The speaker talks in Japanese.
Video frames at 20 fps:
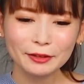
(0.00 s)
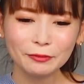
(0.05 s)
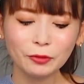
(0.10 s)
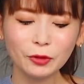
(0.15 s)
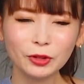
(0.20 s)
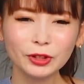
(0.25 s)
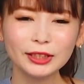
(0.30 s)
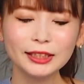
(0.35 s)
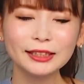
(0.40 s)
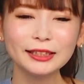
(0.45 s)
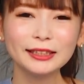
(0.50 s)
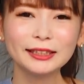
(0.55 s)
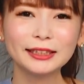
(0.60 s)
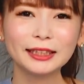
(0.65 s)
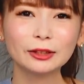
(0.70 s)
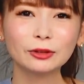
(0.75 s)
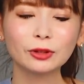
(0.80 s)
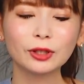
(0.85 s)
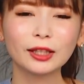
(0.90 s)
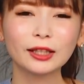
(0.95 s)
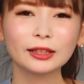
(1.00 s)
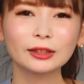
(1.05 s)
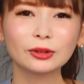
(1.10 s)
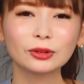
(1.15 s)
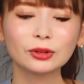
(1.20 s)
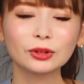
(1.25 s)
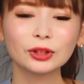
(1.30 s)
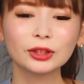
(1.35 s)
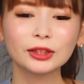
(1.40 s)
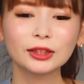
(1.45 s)
もう陰キャ度が加
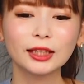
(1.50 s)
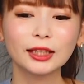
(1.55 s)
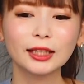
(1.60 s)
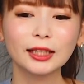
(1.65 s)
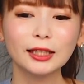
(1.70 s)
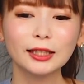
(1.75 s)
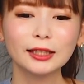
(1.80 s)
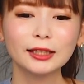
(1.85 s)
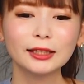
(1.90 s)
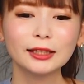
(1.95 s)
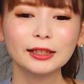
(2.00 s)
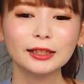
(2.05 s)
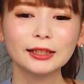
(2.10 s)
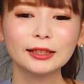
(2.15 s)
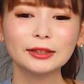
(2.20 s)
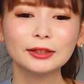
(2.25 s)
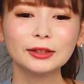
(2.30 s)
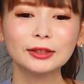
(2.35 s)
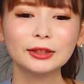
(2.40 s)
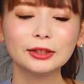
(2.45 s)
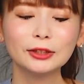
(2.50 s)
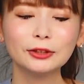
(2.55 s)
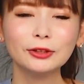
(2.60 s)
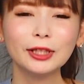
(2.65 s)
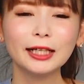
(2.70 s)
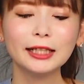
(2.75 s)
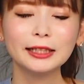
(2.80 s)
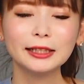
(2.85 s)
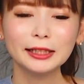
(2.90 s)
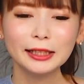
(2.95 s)
速している
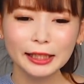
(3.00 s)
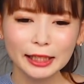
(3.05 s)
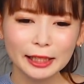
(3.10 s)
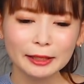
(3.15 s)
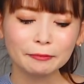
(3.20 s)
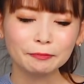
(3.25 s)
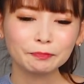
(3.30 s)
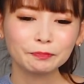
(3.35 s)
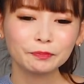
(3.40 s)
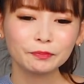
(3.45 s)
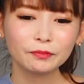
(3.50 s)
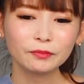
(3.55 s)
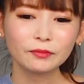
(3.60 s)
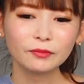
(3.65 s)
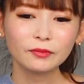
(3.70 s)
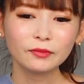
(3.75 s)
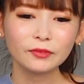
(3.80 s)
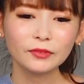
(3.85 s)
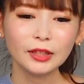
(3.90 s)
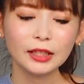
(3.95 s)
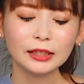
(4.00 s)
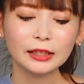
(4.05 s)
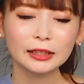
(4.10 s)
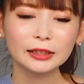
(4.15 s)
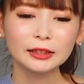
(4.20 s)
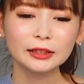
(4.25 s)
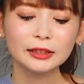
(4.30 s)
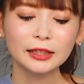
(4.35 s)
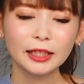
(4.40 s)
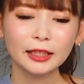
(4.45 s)
上にな
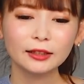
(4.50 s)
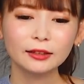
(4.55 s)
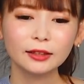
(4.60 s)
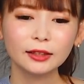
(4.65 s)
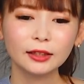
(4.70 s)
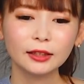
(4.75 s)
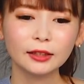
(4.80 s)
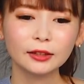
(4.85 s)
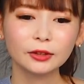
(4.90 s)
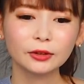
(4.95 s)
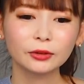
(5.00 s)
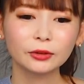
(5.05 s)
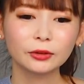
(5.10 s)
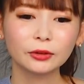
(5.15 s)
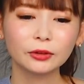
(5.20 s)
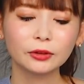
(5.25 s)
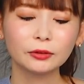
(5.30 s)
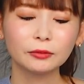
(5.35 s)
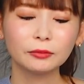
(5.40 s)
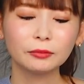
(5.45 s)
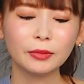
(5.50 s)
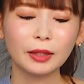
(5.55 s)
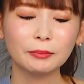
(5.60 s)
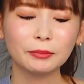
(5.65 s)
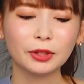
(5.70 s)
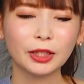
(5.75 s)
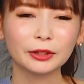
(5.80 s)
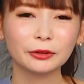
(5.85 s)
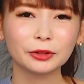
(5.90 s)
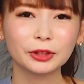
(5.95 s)
感じで、でその、
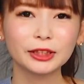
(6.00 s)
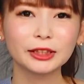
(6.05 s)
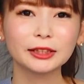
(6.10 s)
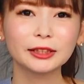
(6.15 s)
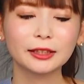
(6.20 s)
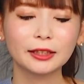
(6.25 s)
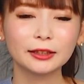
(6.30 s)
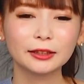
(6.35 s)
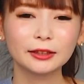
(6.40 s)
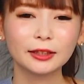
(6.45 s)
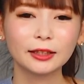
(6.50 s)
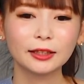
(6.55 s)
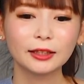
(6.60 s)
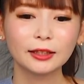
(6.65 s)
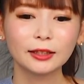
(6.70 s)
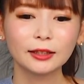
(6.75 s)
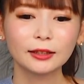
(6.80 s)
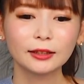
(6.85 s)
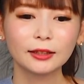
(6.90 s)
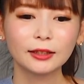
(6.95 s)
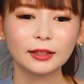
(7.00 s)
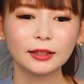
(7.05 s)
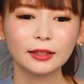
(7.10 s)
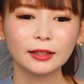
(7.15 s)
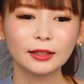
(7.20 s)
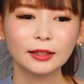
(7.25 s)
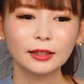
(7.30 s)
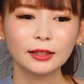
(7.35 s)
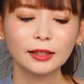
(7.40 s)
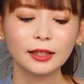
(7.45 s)
村のシーンがあって、で
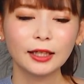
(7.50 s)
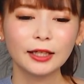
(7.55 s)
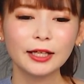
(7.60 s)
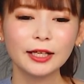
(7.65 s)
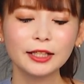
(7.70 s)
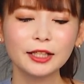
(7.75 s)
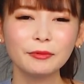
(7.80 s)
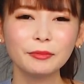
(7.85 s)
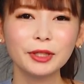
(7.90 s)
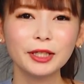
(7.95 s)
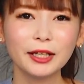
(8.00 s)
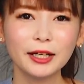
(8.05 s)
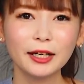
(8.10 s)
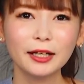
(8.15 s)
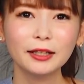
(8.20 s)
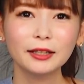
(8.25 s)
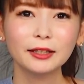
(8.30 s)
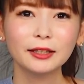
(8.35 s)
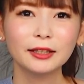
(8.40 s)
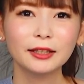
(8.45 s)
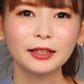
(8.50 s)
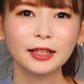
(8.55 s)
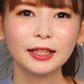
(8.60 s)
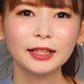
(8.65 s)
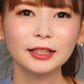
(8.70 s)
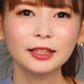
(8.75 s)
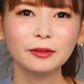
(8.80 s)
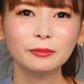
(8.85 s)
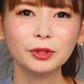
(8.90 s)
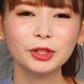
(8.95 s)
綾波
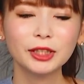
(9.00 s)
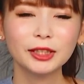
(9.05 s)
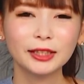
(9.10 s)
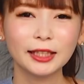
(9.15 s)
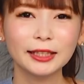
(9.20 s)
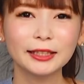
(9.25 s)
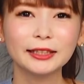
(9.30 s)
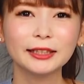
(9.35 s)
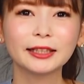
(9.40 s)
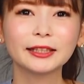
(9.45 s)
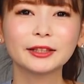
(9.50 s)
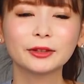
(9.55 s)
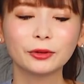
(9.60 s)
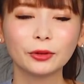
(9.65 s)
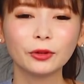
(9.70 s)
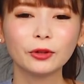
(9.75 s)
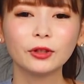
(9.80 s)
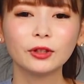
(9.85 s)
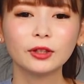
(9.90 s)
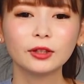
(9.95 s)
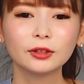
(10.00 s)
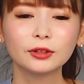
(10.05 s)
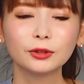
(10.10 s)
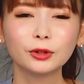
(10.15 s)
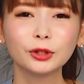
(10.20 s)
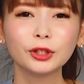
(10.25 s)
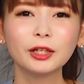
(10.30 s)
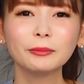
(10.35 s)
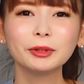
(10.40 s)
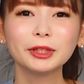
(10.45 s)
じゃないんだけど
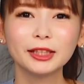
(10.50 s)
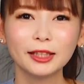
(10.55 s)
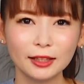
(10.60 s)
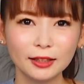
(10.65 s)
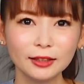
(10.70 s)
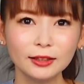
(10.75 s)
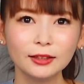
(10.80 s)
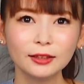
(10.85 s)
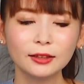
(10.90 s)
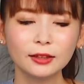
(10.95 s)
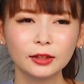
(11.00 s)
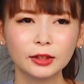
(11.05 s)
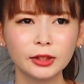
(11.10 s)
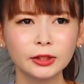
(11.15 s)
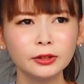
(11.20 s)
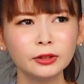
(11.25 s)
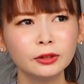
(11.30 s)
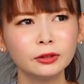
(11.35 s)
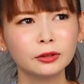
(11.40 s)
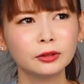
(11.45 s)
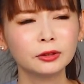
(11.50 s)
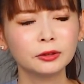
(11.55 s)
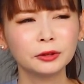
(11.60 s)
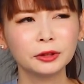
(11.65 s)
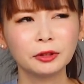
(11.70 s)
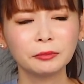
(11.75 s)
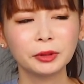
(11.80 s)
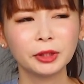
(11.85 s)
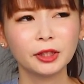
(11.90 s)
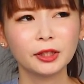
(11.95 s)
黒波さん、旧の黒
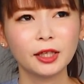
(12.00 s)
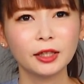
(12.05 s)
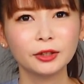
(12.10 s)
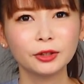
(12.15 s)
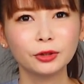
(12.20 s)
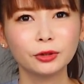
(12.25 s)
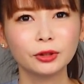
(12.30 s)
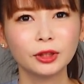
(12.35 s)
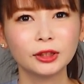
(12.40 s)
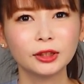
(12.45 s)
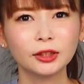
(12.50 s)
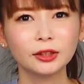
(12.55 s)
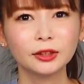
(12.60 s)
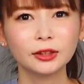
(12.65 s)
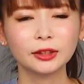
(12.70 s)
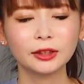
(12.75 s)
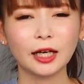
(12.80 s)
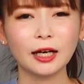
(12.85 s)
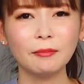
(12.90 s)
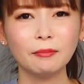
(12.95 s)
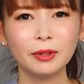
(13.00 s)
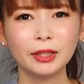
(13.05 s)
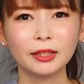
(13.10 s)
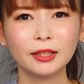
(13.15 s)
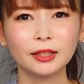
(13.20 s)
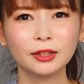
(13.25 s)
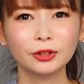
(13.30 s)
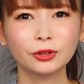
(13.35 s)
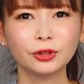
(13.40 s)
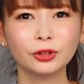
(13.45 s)
波が感情なさすぎてあんまり
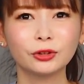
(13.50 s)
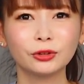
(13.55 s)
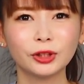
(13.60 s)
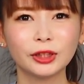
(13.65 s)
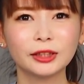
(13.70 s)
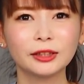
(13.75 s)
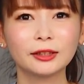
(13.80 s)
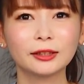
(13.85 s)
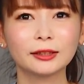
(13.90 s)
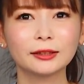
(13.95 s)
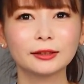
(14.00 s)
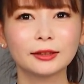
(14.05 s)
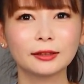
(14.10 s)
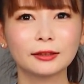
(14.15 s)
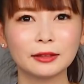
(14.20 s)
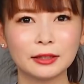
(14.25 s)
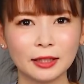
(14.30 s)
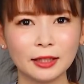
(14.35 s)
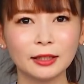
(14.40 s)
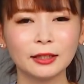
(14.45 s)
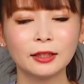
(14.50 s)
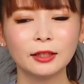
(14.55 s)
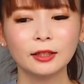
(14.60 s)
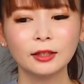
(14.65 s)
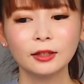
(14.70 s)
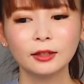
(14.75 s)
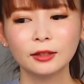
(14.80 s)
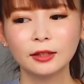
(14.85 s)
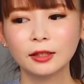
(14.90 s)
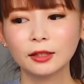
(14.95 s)
感情移入できなかったから、
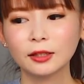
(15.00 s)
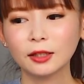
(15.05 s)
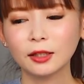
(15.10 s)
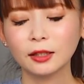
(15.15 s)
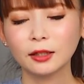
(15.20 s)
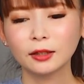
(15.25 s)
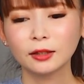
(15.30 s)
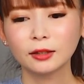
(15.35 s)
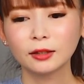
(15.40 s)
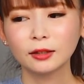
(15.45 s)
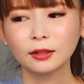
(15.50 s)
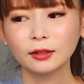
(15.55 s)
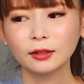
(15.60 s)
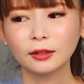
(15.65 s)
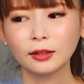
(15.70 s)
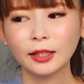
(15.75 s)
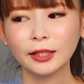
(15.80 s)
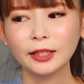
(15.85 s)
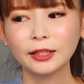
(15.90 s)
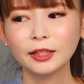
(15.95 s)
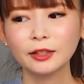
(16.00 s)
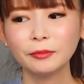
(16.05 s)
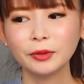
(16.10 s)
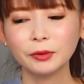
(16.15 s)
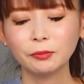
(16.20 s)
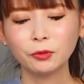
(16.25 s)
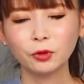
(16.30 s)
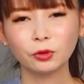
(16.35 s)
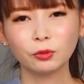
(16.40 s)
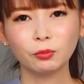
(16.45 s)
なんか綾
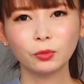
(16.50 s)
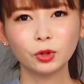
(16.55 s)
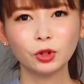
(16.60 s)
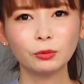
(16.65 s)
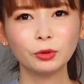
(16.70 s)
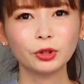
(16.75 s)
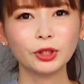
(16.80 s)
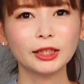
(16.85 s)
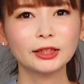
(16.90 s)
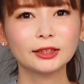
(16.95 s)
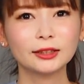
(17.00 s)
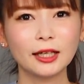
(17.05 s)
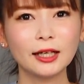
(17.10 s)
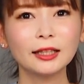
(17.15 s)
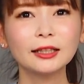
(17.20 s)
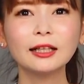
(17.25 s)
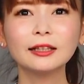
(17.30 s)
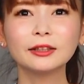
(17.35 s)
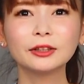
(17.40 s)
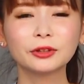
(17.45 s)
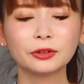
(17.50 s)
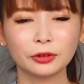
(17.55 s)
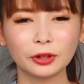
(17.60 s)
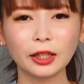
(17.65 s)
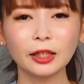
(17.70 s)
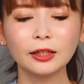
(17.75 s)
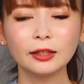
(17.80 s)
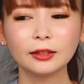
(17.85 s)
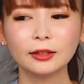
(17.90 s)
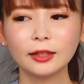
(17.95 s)
波もともとアスカ派なんですよ
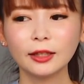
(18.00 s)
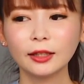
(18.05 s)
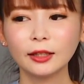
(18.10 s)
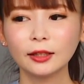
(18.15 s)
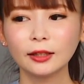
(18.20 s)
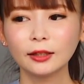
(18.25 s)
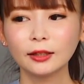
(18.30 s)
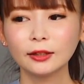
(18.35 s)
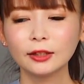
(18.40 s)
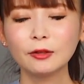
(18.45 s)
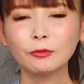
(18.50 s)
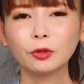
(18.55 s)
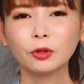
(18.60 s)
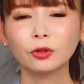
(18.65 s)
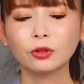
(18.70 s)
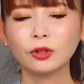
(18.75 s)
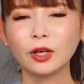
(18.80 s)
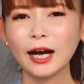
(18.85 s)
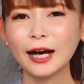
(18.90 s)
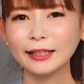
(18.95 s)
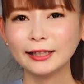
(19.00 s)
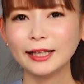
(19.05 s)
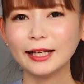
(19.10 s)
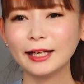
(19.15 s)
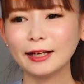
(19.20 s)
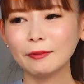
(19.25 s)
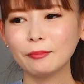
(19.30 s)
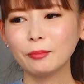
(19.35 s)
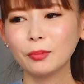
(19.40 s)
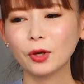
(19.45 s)
ね。でも歯
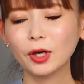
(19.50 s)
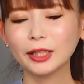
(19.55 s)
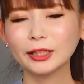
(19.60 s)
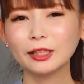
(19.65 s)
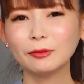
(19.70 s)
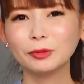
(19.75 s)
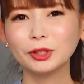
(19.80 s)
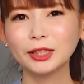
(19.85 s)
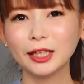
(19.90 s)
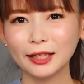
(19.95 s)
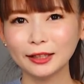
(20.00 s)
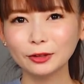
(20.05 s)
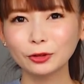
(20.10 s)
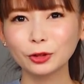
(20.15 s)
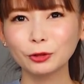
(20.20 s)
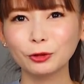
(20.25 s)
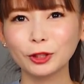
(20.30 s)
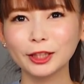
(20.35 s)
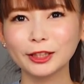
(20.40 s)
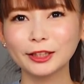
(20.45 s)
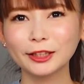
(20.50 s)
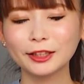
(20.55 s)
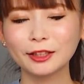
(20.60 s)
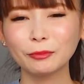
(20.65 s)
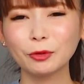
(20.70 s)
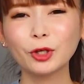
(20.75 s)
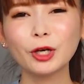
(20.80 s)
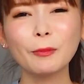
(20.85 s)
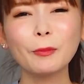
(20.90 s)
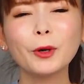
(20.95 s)
でポカナミさんと言われてて
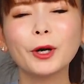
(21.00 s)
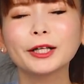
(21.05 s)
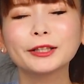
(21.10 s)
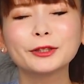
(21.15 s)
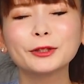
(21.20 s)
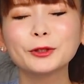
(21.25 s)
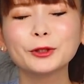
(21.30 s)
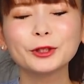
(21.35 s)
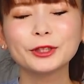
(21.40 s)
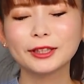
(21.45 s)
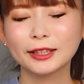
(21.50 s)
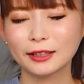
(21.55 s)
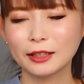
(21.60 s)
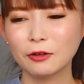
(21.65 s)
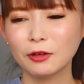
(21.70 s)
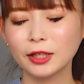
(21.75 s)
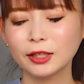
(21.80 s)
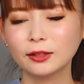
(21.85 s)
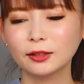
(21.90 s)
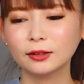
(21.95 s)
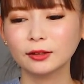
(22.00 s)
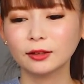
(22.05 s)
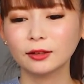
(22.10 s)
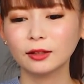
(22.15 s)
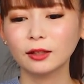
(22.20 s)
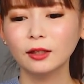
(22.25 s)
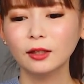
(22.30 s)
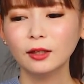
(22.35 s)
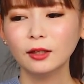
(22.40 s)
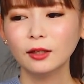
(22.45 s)
ポカポカするって可愛かったか
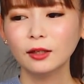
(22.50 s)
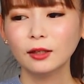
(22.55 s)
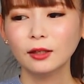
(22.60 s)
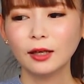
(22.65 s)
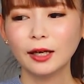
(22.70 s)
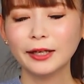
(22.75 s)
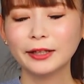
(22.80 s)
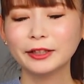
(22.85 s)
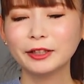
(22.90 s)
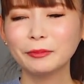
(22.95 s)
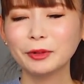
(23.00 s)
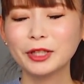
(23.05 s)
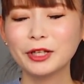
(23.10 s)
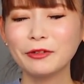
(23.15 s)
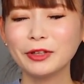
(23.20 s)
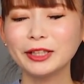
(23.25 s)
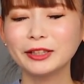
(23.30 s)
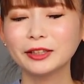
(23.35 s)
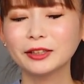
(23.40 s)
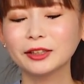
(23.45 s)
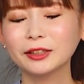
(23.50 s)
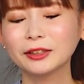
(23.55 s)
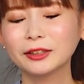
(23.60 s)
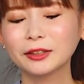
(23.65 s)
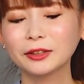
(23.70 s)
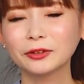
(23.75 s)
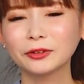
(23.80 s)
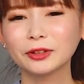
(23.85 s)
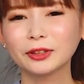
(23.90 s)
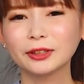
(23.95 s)
ら綾波可愛いってなって
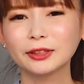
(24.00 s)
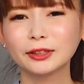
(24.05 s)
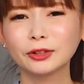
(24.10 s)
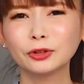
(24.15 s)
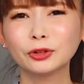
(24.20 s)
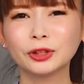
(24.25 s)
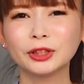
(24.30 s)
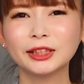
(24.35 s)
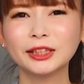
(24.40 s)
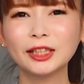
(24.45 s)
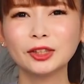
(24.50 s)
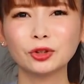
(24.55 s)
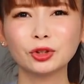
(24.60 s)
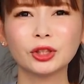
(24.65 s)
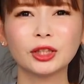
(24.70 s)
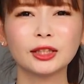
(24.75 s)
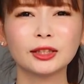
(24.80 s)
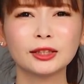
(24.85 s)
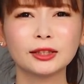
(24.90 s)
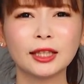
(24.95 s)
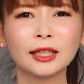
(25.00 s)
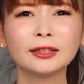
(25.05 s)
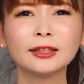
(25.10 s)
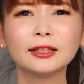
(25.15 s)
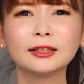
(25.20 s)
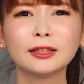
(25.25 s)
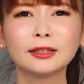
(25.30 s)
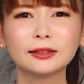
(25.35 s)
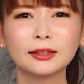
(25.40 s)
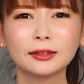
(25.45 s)
たけど、ちょっとリセットされて残
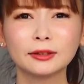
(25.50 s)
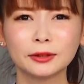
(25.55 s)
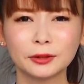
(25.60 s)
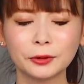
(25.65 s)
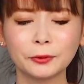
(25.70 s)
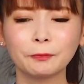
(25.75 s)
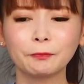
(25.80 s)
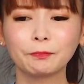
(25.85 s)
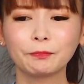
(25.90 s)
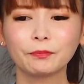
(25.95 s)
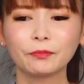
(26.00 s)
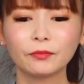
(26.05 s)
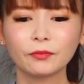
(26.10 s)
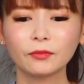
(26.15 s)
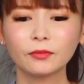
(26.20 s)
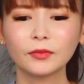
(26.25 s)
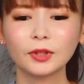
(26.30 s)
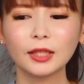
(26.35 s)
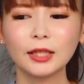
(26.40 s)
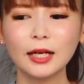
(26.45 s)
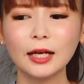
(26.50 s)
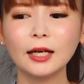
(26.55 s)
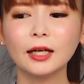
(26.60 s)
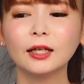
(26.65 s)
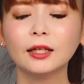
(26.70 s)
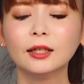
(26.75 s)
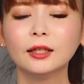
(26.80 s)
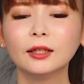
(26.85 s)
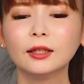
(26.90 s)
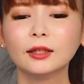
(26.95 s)
念だったんですよ。た
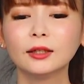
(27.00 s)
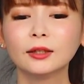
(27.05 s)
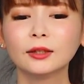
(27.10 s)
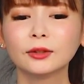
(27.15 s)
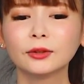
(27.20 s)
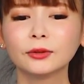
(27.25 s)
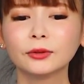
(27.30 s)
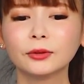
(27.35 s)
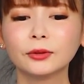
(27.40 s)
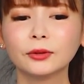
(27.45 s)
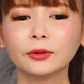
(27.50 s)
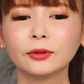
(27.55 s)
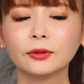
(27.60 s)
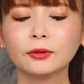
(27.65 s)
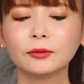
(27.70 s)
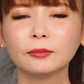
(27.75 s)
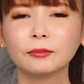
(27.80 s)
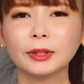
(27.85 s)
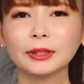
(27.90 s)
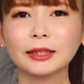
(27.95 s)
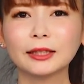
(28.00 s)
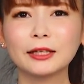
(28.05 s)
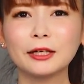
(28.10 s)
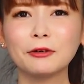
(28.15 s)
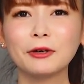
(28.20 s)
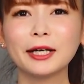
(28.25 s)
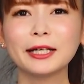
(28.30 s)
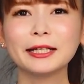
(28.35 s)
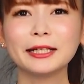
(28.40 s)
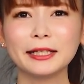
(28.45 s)
らそのまた
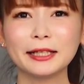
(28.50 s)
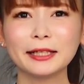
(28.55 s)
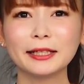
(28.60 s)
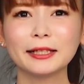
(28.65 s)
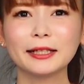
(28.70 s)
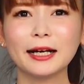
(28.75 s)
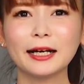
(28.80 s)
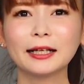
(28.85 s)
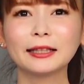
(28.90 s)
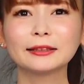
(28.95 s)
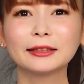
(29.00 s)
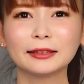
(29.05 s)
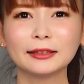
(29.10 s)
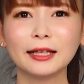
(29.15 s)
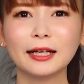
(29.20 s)
可愛い新た